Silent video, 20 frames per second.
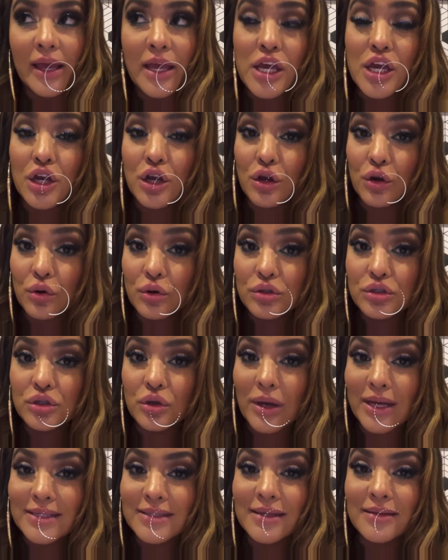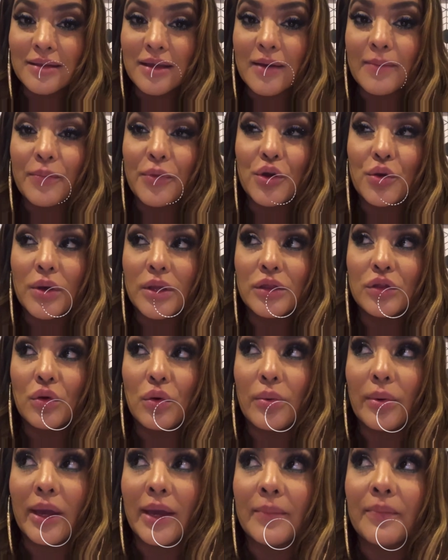Incluso hace tiempo yo
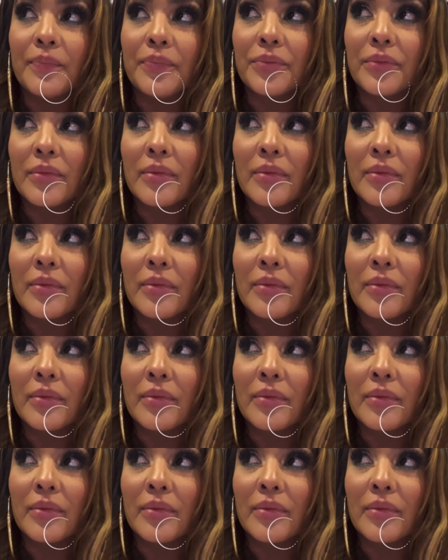anduve